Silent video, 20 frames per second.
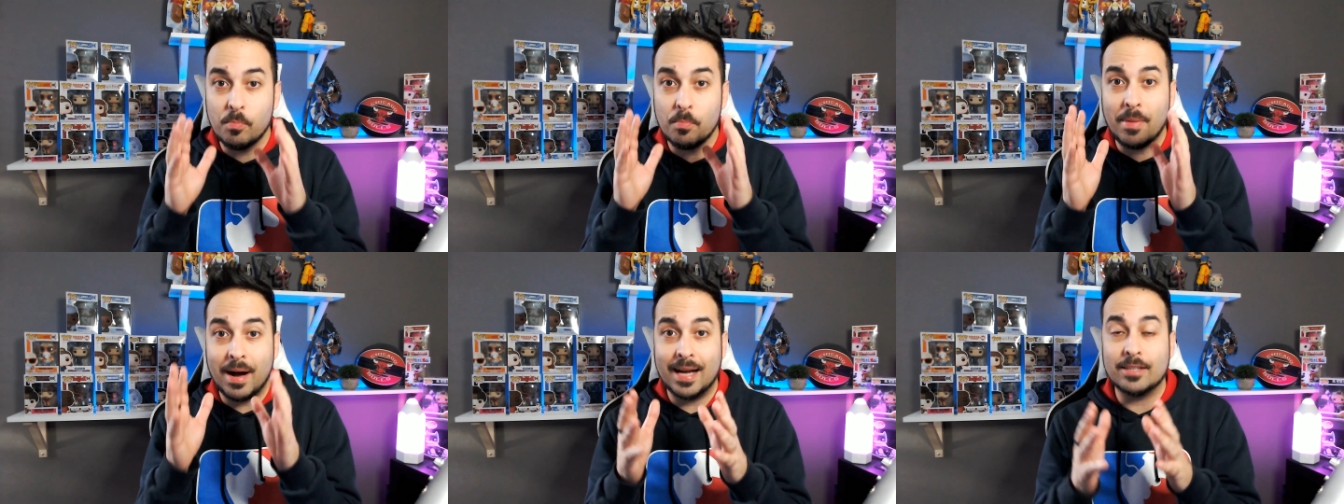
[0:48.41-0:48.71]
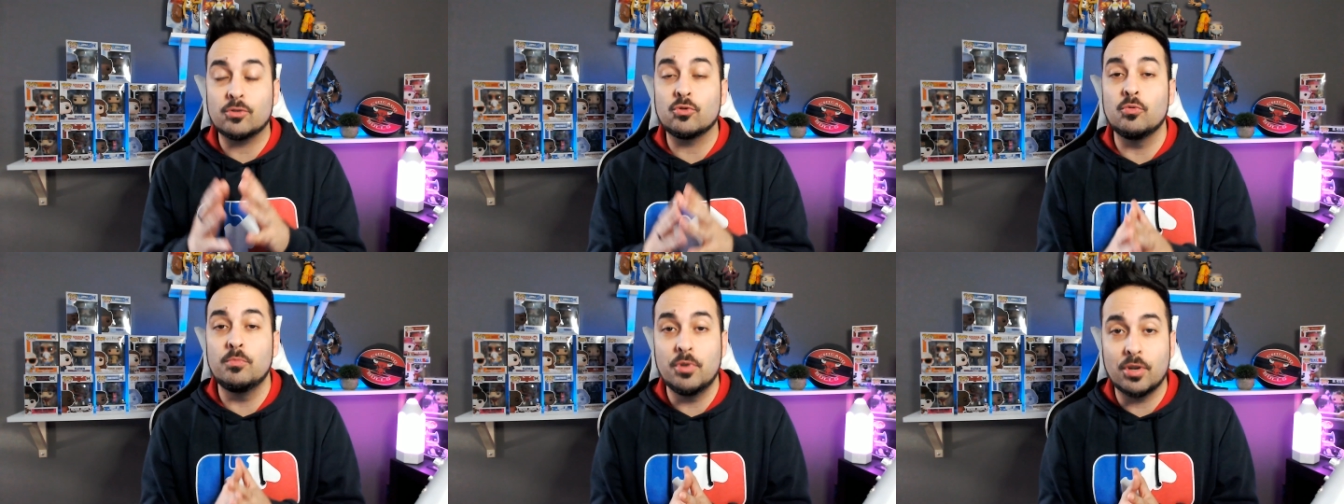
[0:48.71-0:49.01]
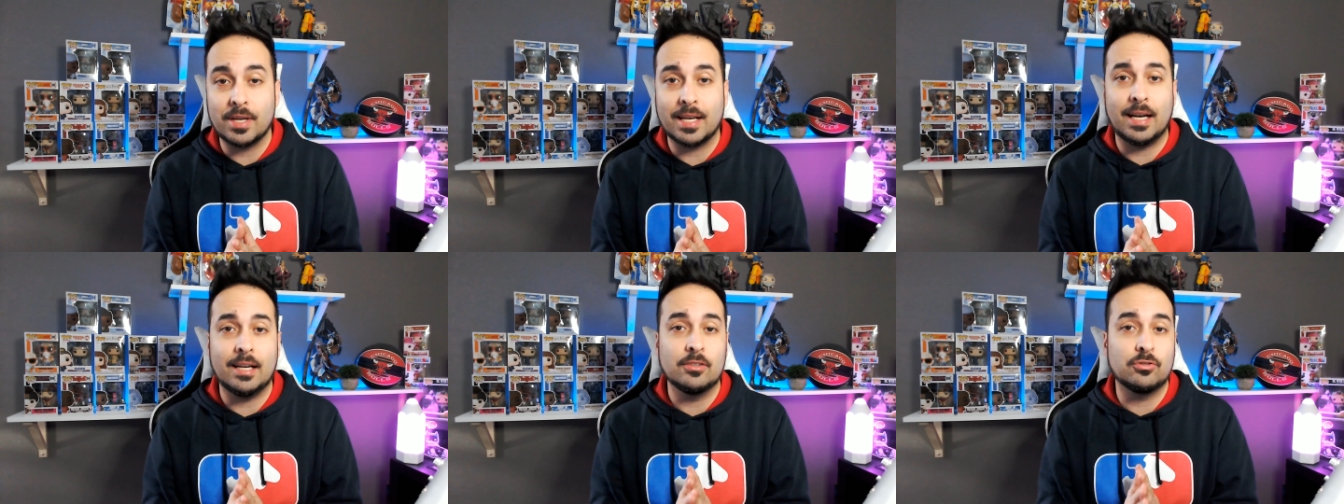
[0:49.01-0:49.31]
ma sul mio
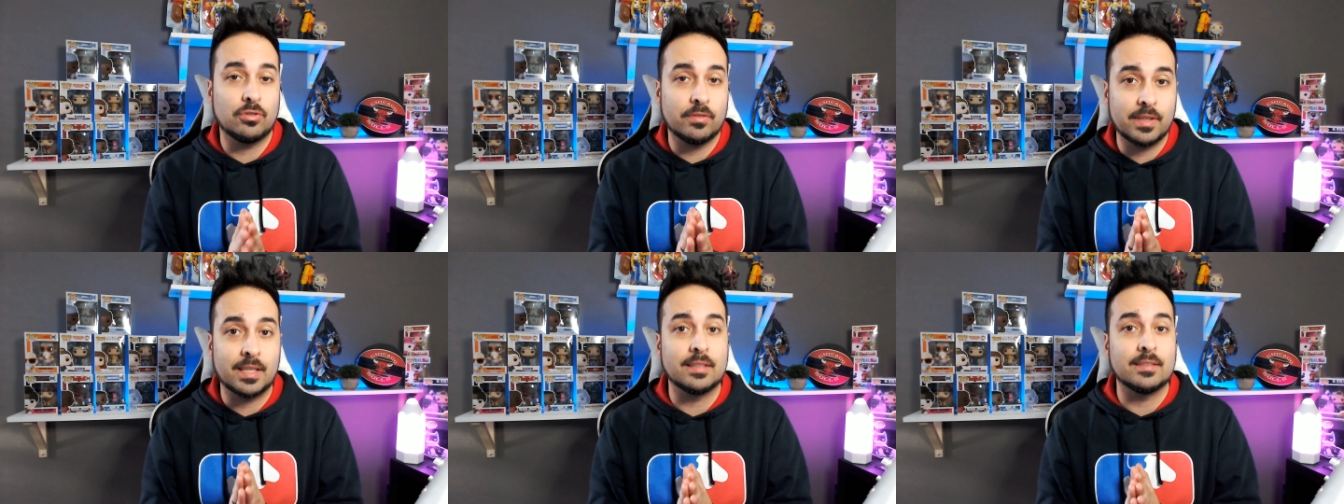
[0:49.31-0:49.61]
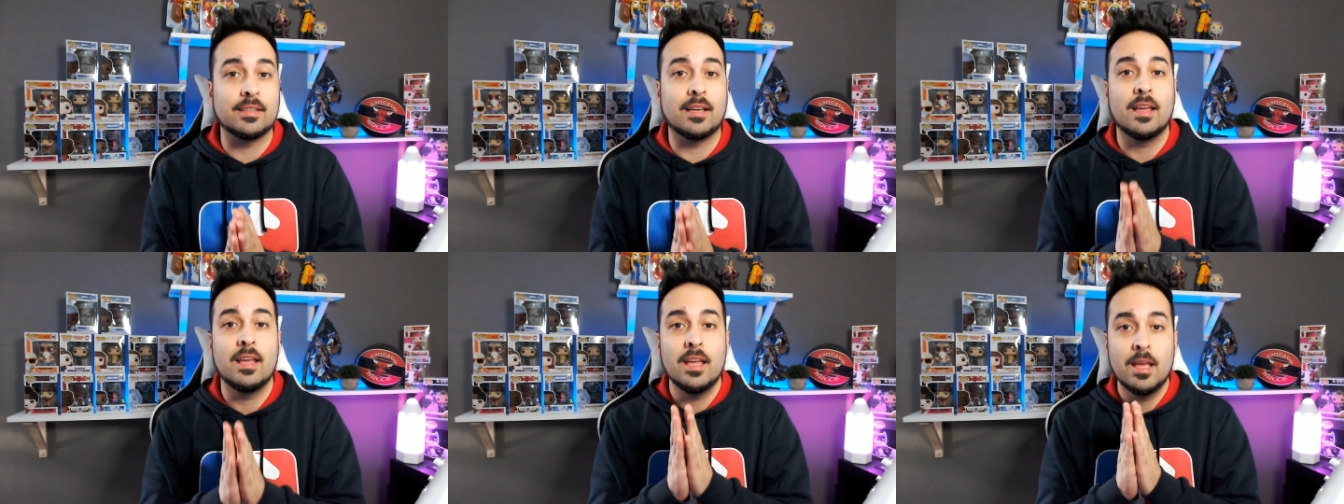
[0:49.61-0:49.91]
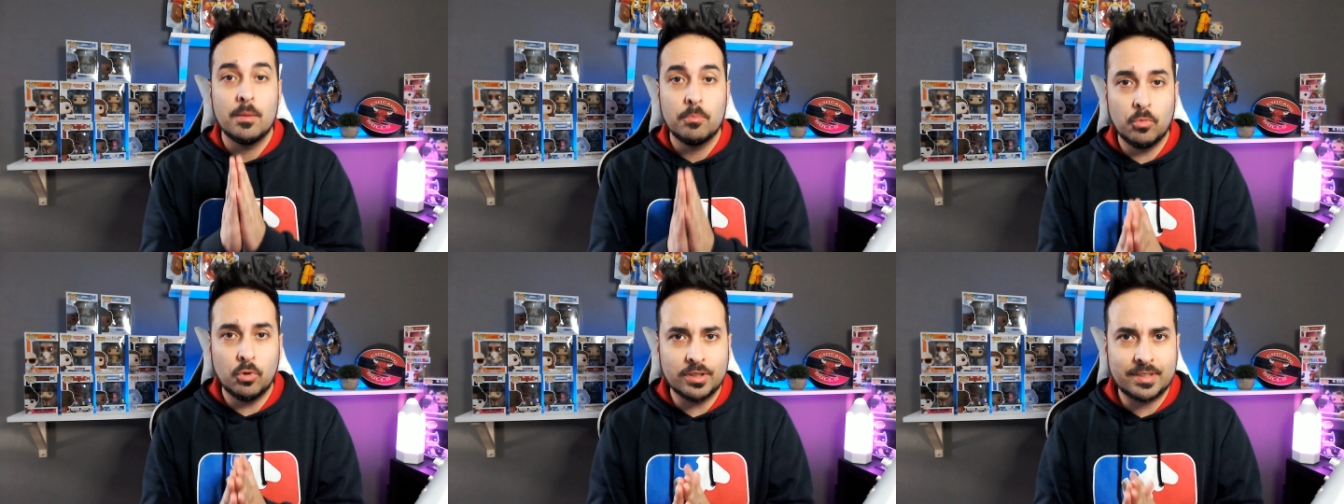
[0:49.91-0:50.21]
canale troverete
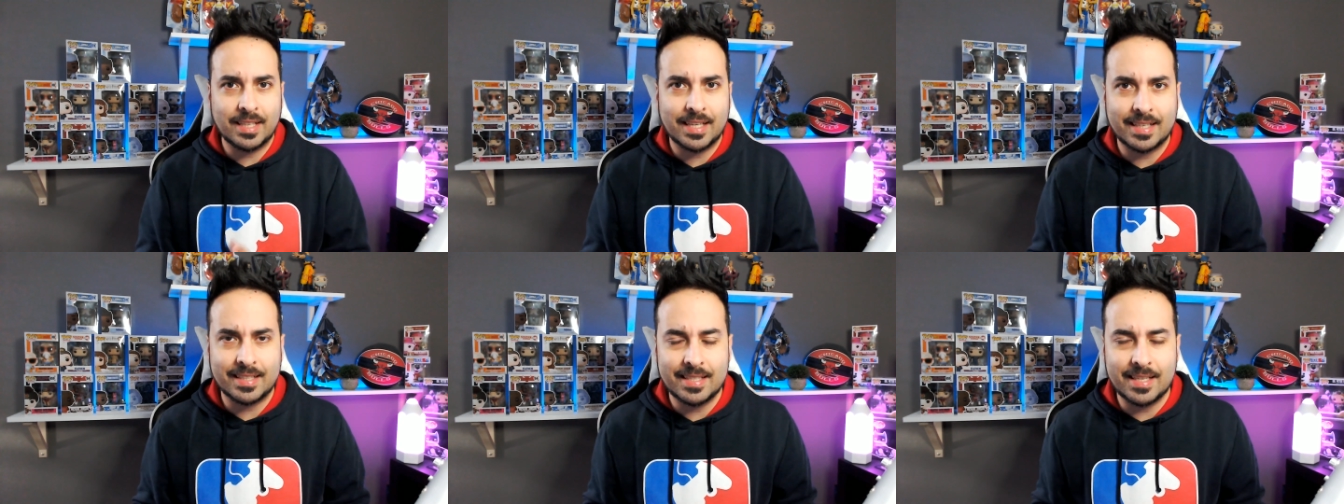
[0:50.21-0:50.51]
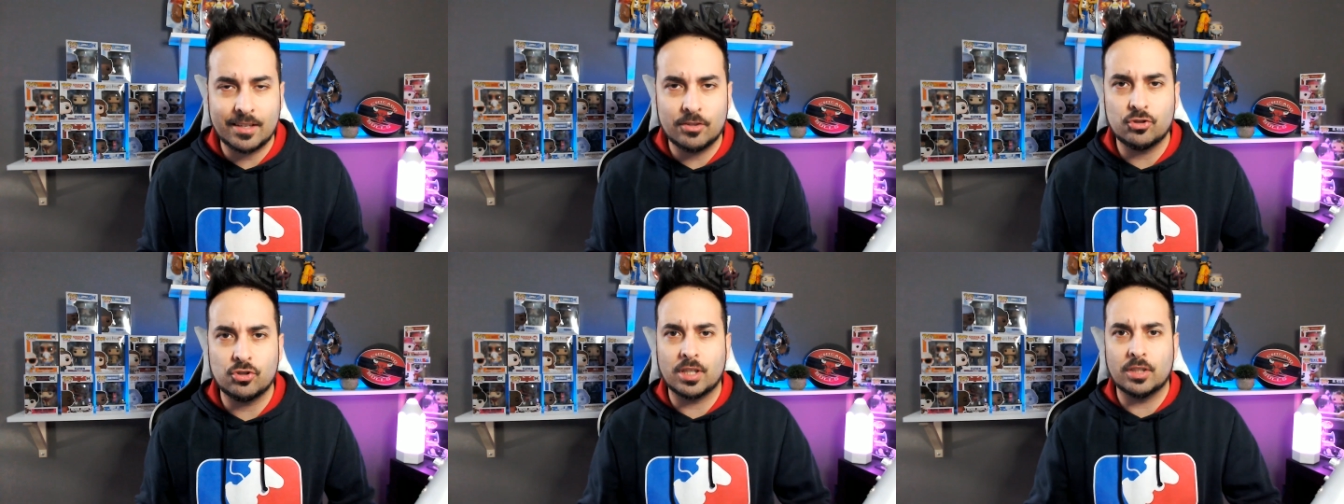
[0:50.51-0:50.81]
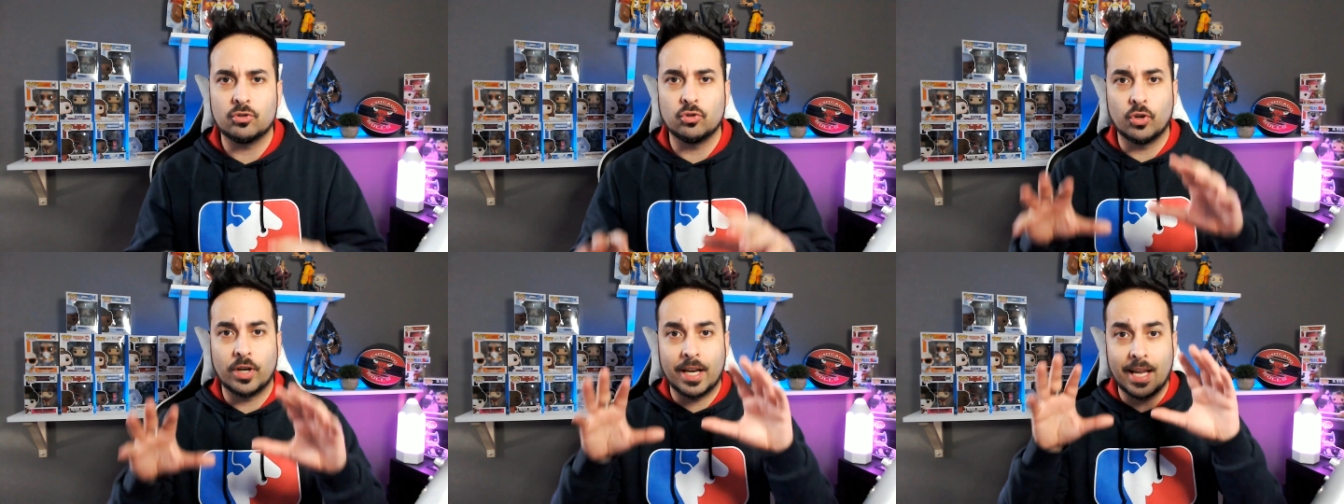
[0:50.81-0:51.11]
molte carriere
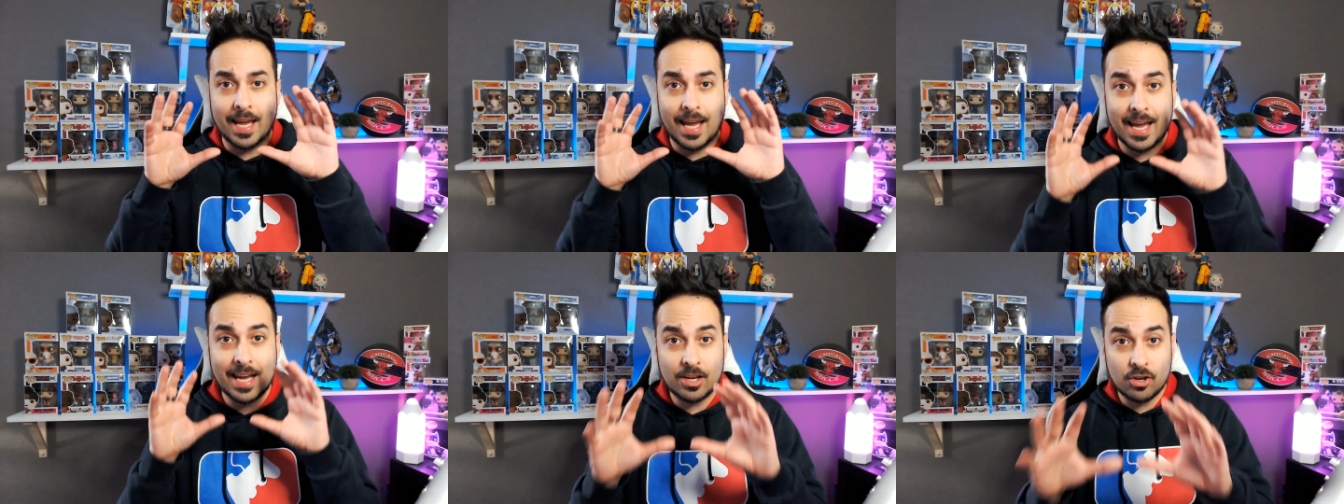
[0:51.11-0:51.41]
giocatore.